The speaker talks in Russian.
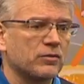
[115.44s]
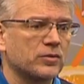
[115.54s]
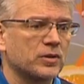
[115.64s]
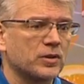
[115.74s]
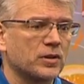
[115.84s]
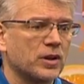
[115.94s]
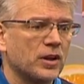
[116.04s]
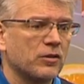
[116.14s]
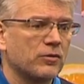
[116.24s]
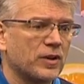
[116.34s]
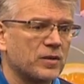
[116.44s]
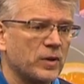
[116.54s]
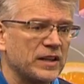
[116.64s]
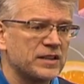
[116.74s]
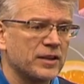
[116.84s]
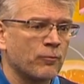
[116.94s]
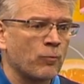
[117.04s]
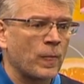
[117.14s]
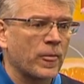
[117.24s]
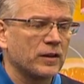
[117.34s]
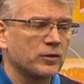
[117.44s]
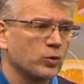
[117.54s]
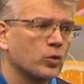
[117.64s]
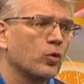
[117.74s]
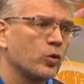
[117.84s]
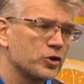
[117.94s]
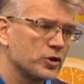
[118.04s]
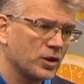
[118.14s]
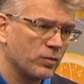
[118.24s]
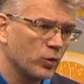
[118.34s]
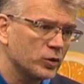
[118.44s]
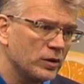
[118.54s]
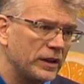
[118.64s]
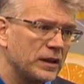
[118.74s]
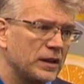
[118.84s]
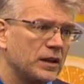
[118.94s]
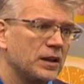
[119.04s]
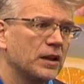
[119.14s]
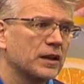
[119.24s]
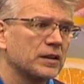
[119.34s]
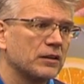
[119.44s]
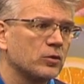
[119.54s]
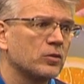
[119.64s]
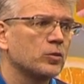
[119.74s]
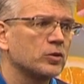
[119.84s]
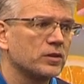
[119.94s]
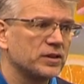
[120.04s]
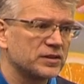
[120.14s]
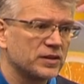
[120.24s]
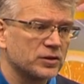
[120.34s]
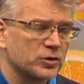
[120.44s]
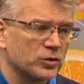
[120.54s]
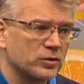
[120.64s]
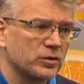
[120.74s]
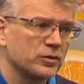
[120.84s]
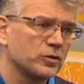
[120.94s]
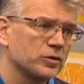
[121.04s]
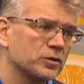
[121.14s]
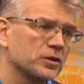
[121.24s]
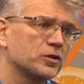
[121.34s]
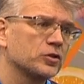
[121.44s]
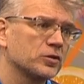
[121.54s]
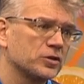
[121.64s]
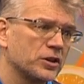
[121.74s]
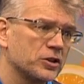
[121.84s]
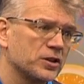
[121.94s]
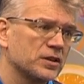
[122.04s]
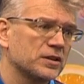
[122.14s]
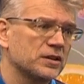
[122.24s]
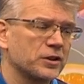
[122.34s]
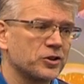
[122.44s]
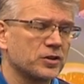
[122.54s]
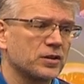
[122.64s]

в формате двух очных модулей mm-hmm. и одного модуля дистанционного. То есть это что значит? Это значит,